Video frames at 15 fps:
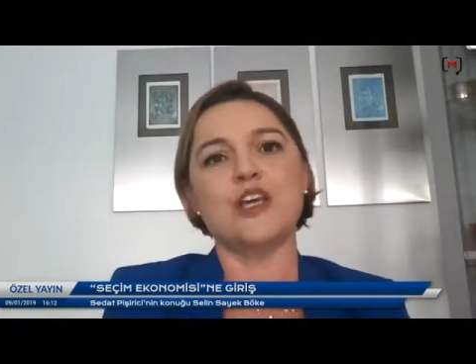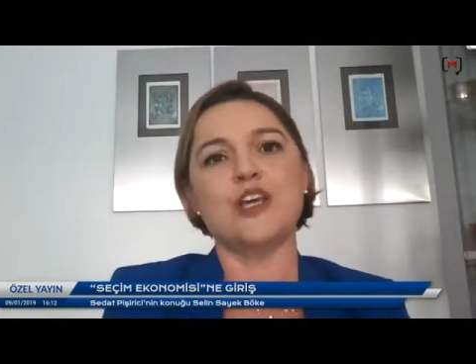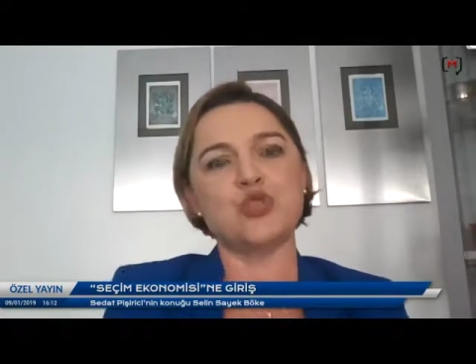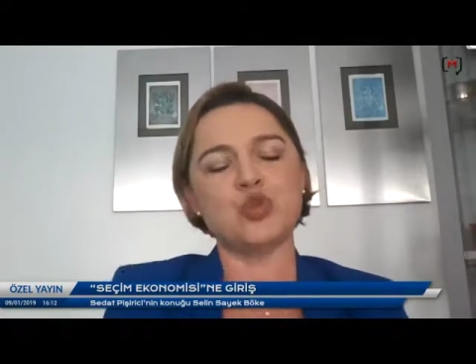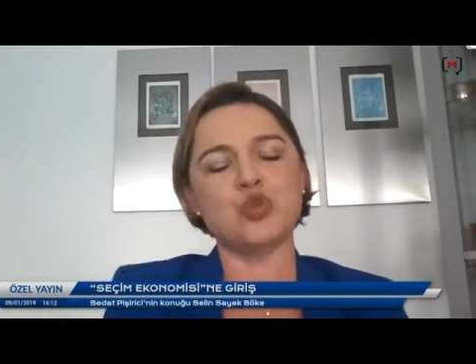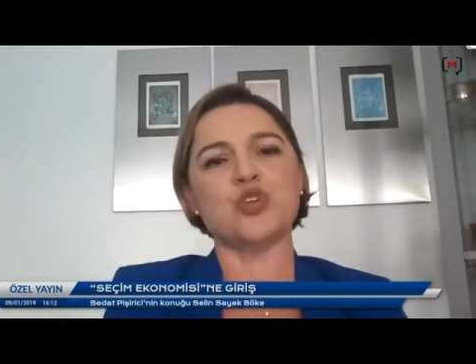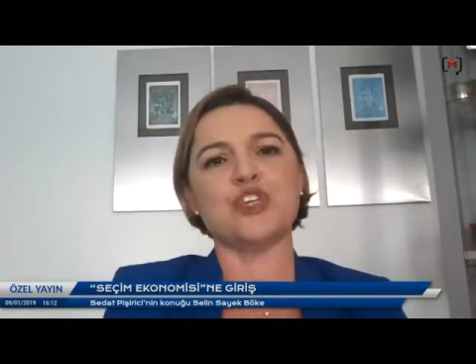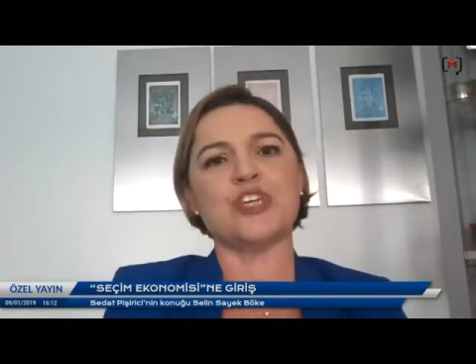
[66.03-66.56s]

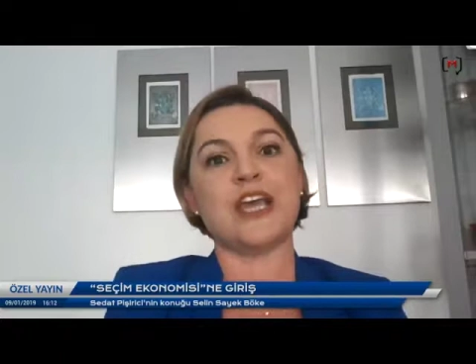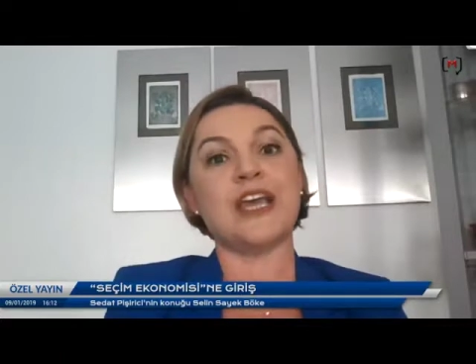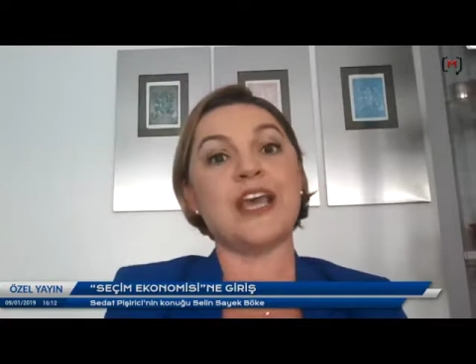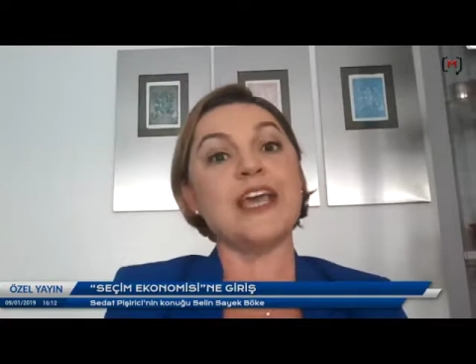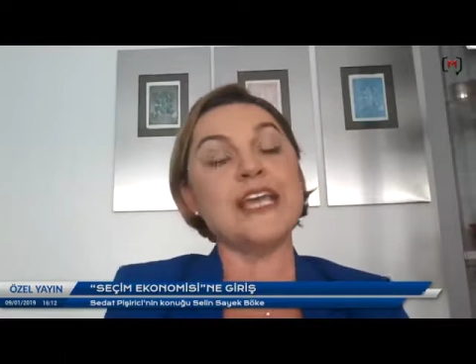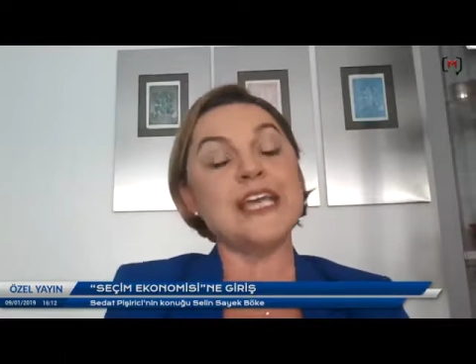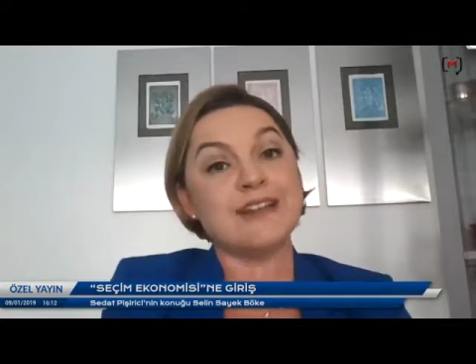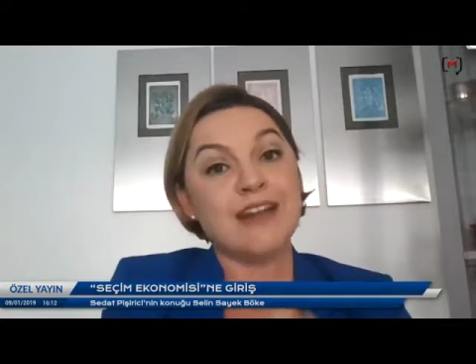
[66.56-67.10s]

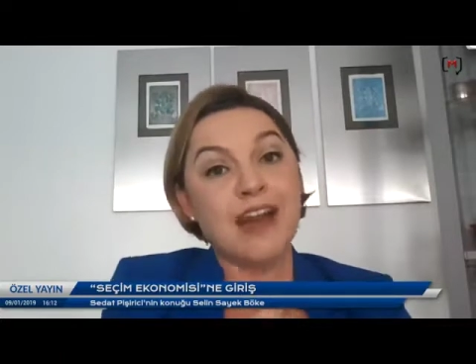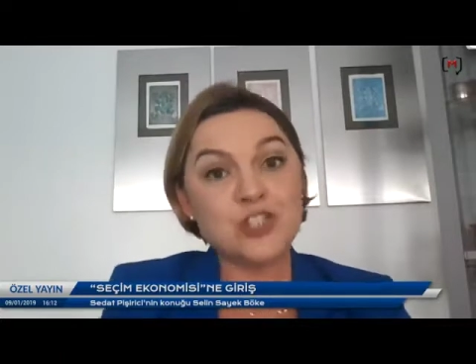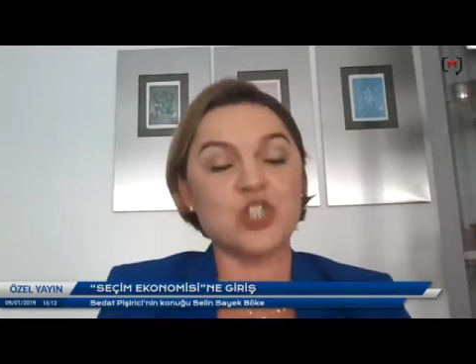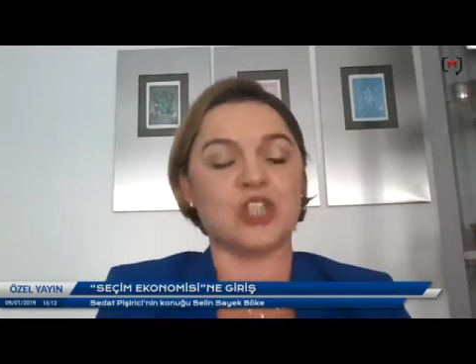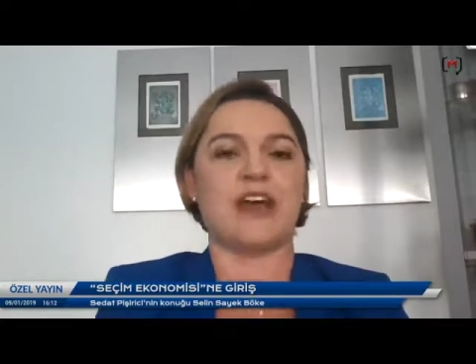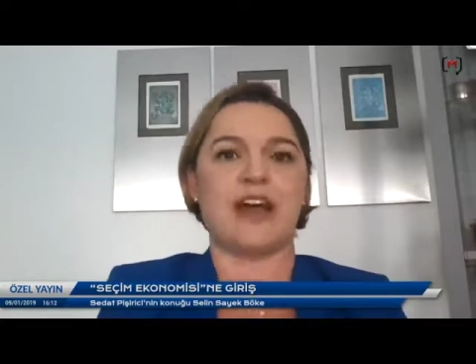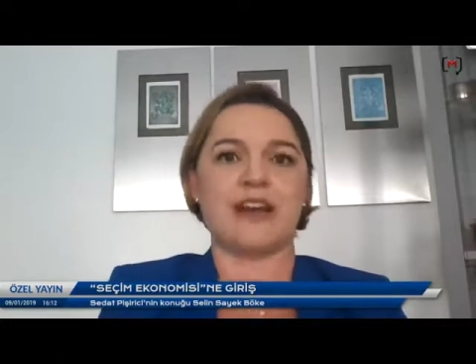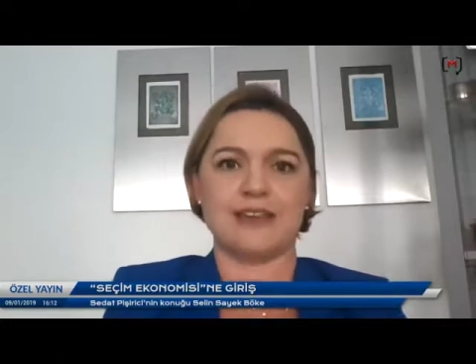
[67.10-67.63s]
Türkiye'ye ihraç
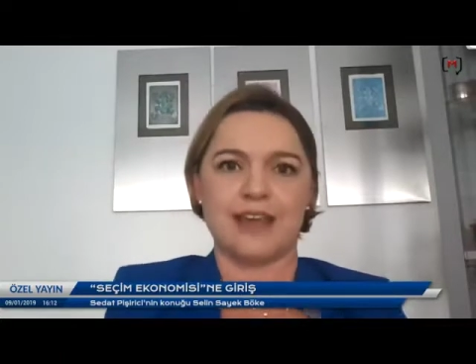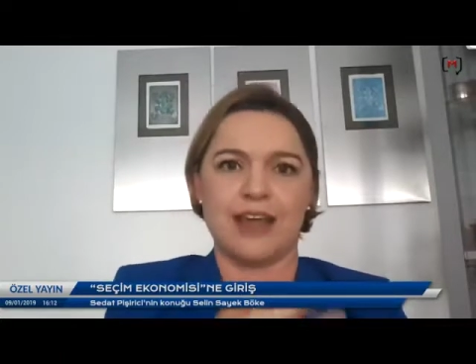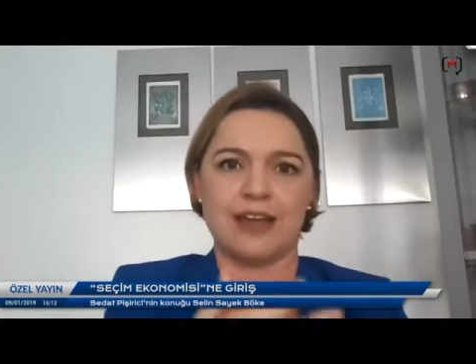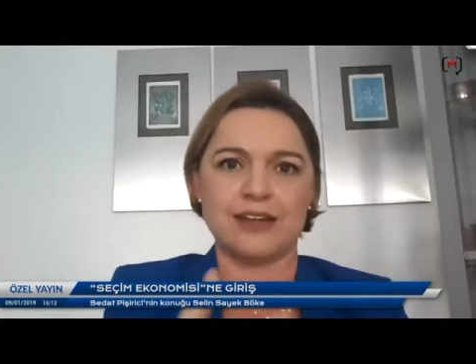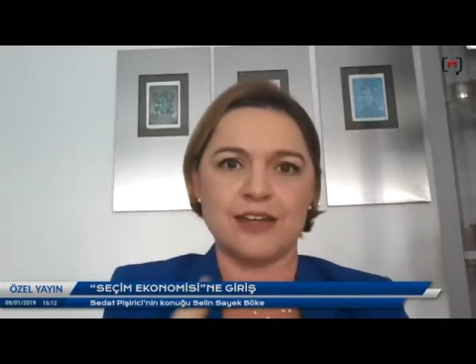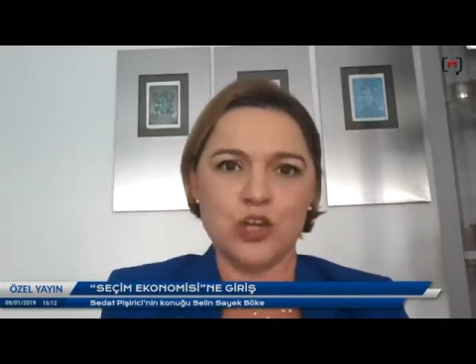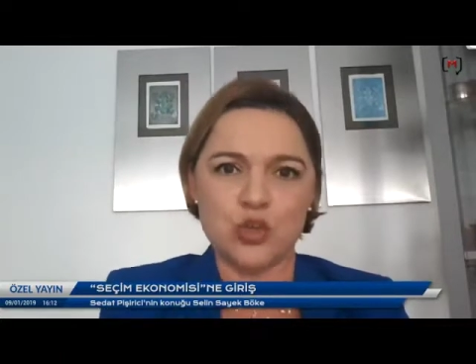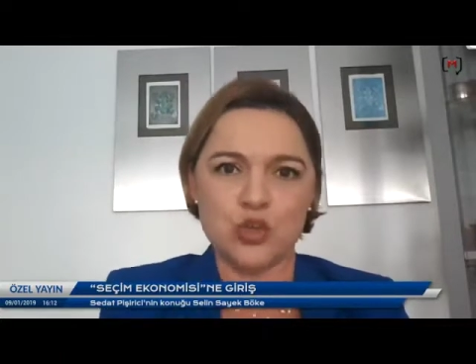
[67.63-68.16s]
ederken
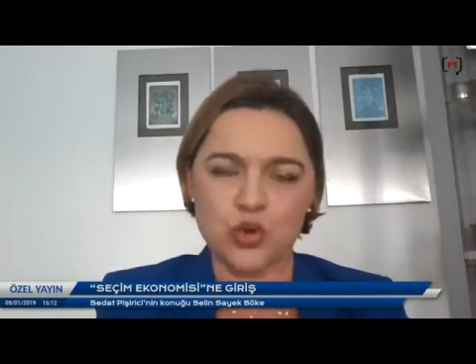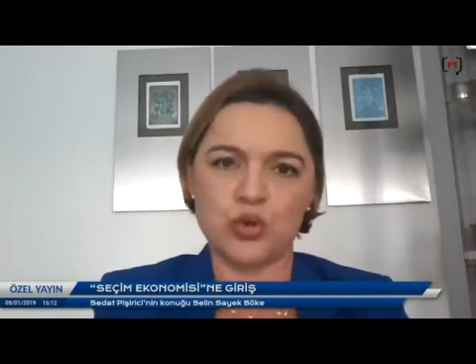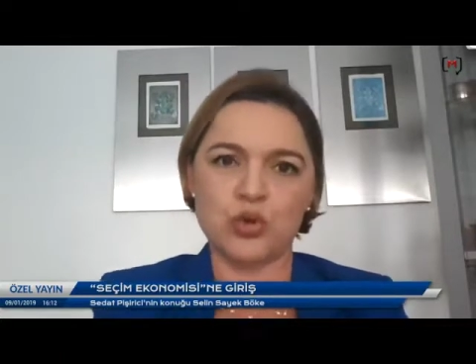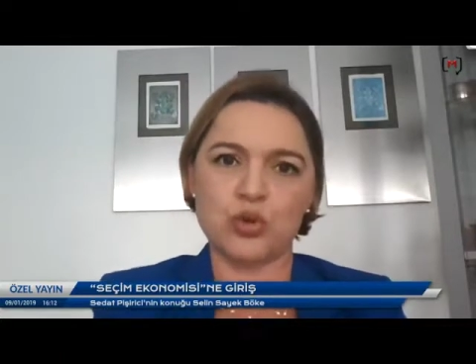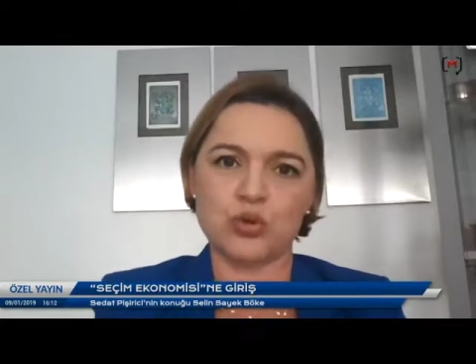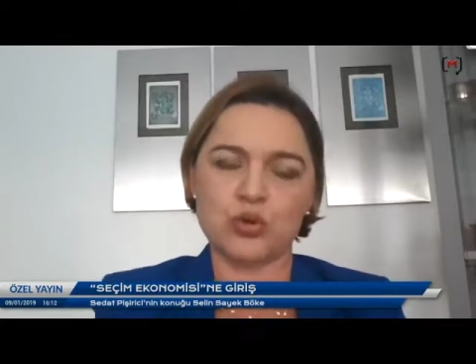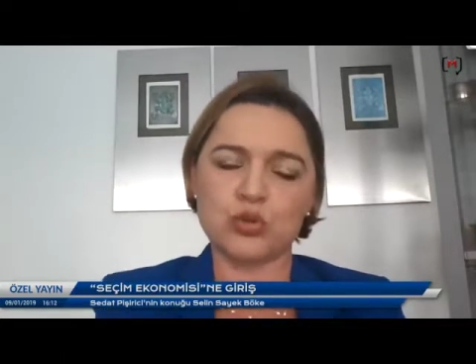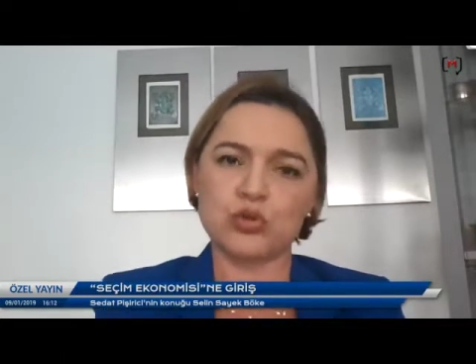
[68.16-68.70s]

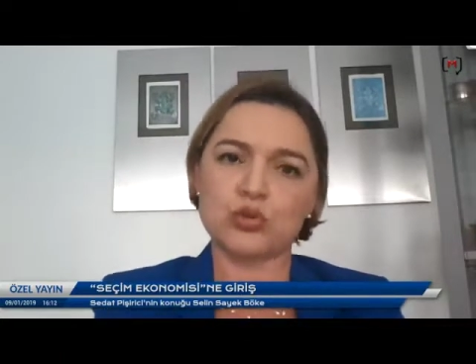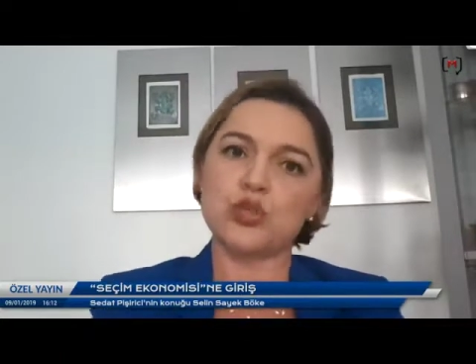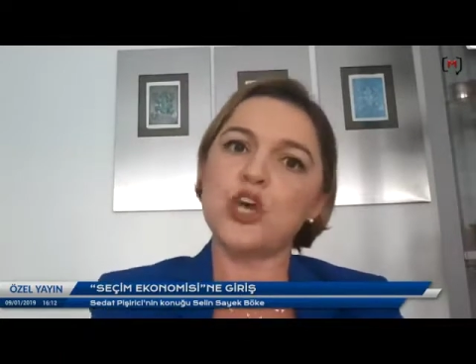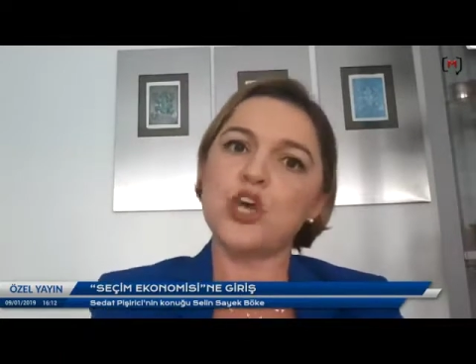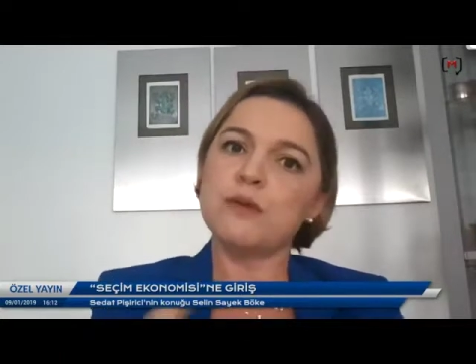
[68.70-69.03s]
görüyoruz.